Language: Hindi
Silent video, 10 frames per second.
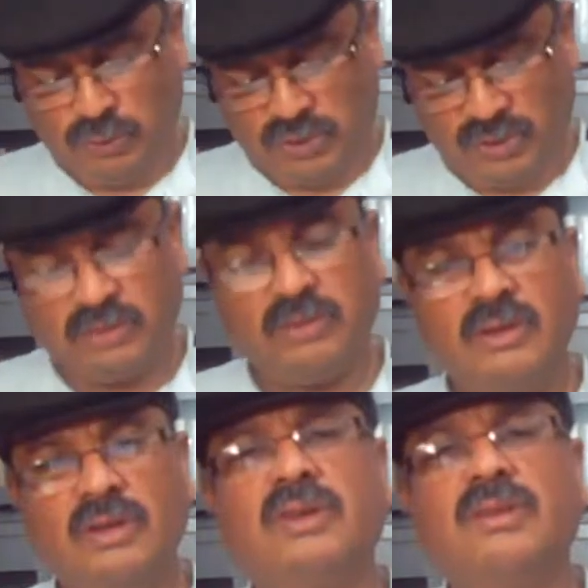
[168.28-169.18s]
कुछ
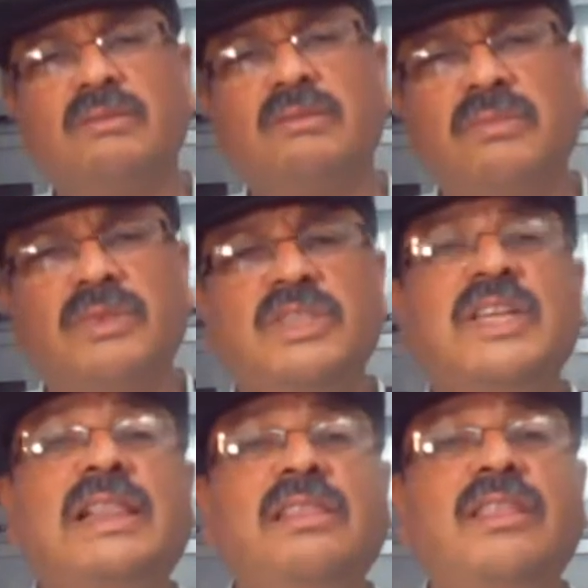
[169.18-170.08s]

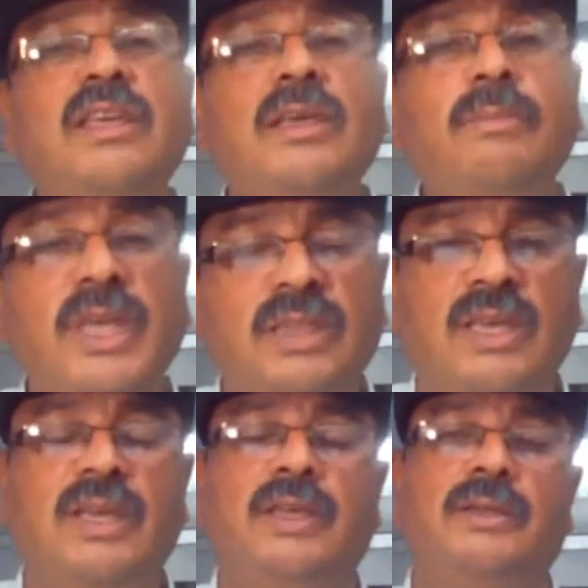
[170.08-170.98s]
जलती भी
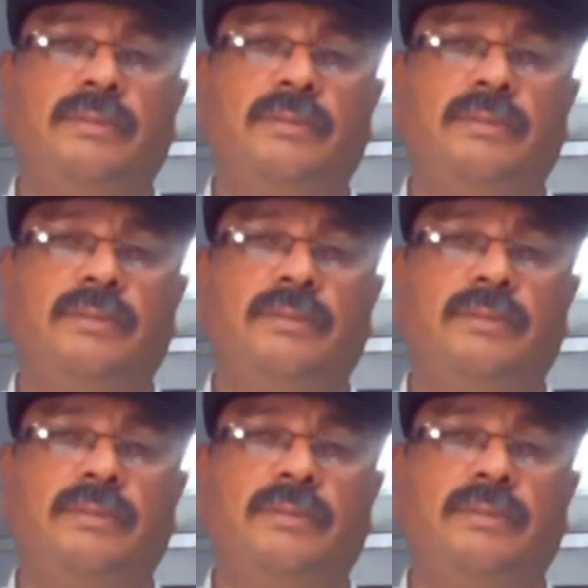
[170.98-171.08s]
थी